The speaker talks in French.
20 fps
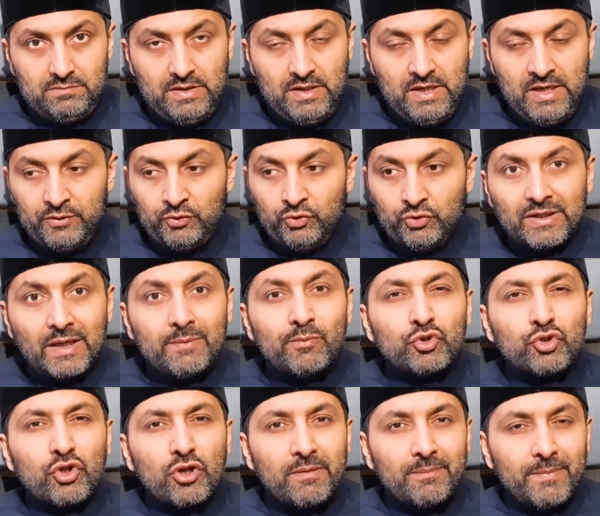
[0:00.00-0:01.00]
un
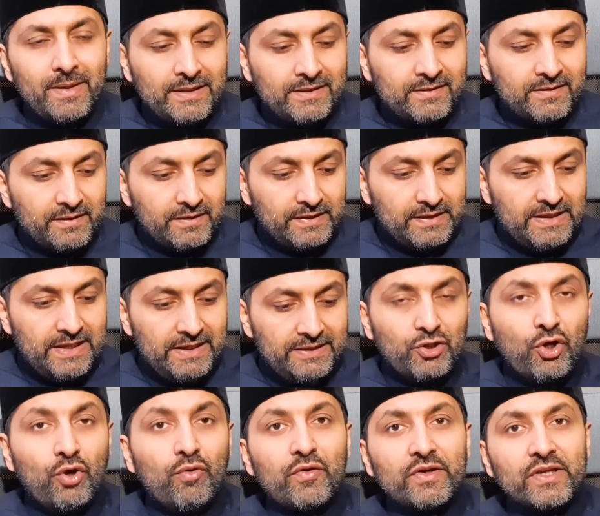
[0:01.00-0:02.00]
notable de la Mecque, il a
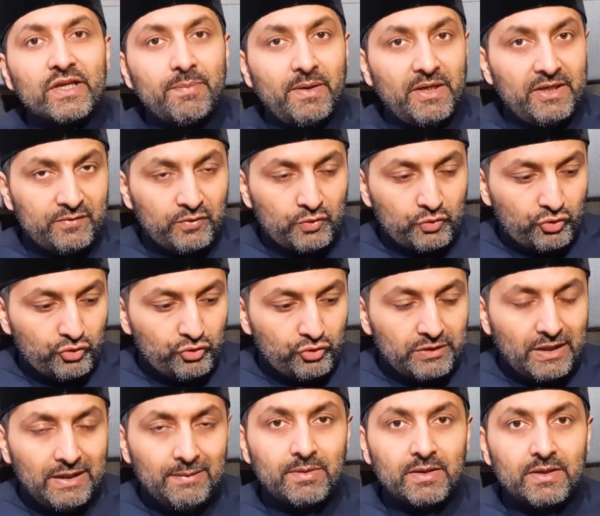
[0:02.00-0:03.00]
été envoyé par les autres
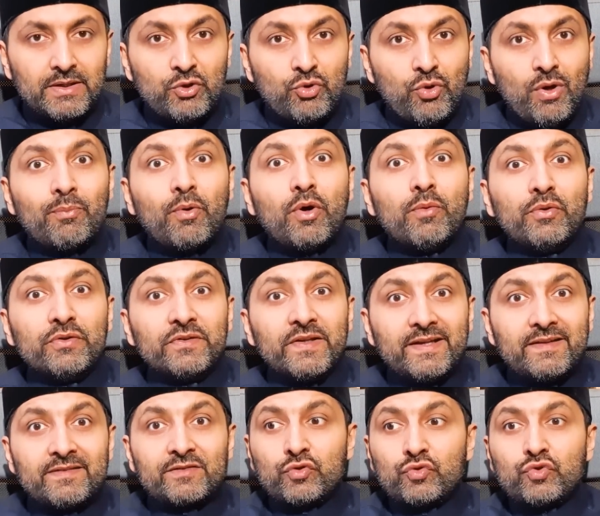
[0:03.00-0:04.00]
notables, il lui a proposé
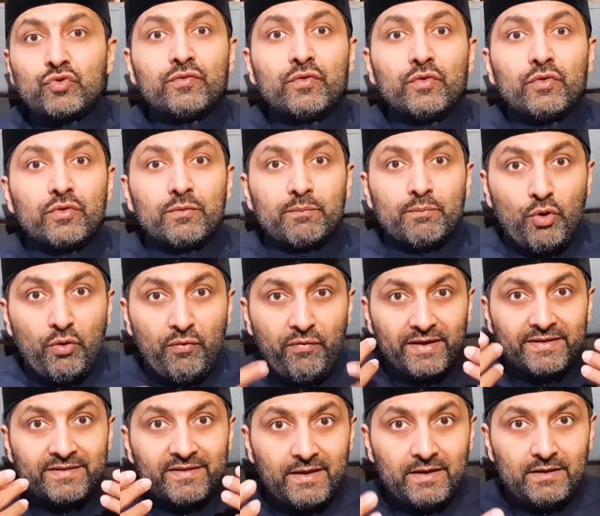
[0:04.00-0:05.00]
qu'est-ce que tu veux pour le
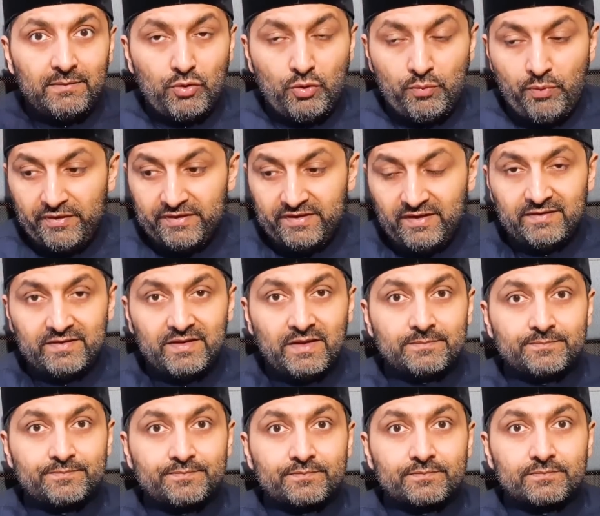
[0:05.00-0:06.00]
faire taire, le prophète
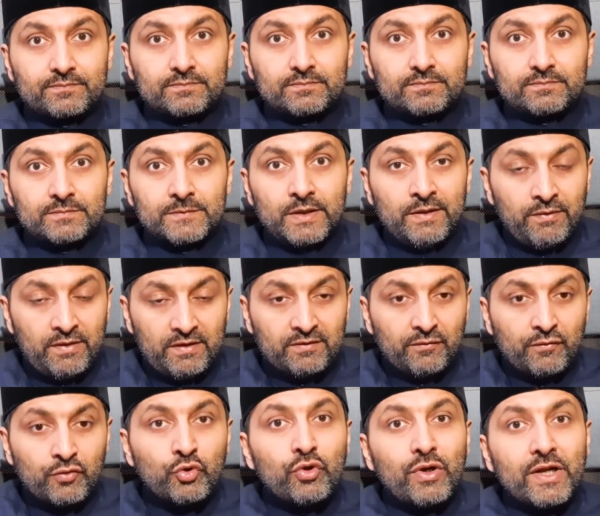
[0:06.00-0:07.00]
sallallahu alayhi wa sallam. Ils
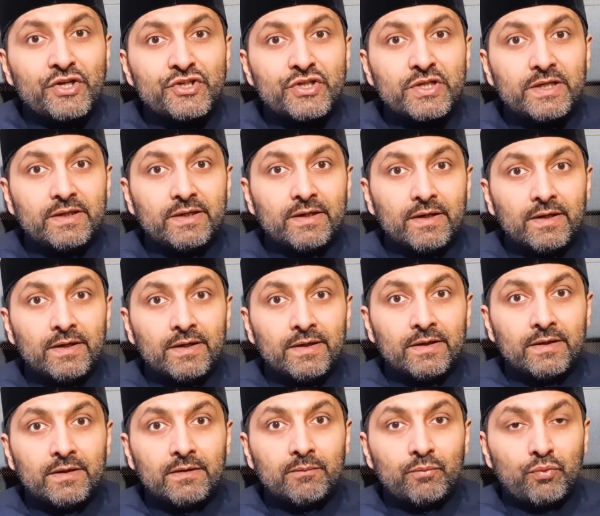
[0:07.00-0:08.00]
ont voulu l'acheter
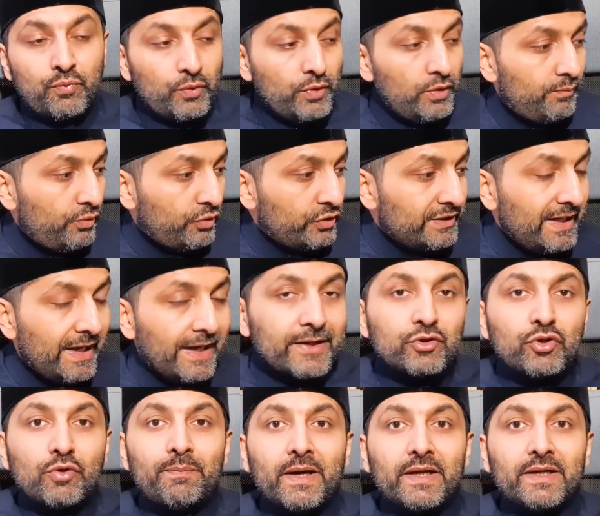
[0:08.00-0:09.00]
pour, qu'il
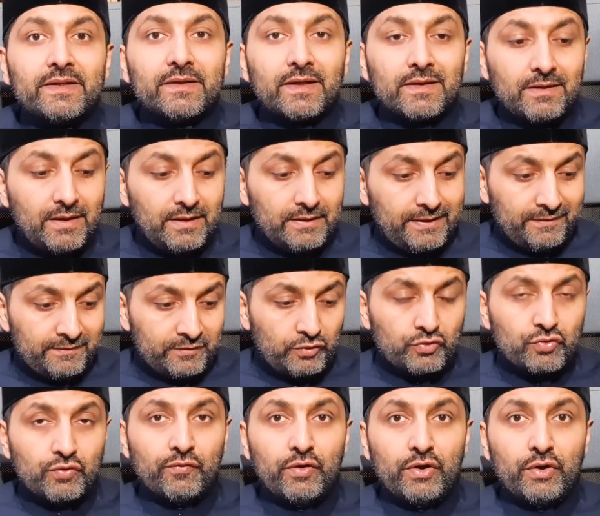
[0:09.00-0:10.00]
arrête de parler d'Allah. Qu'est-ce que
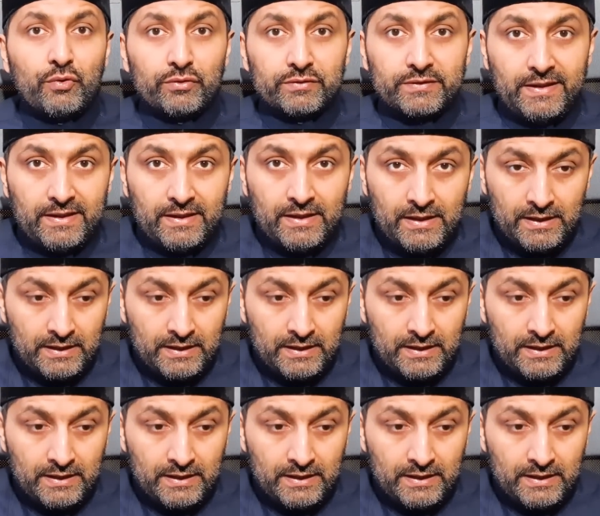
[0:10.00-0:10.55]
tu veux, lui ont dit.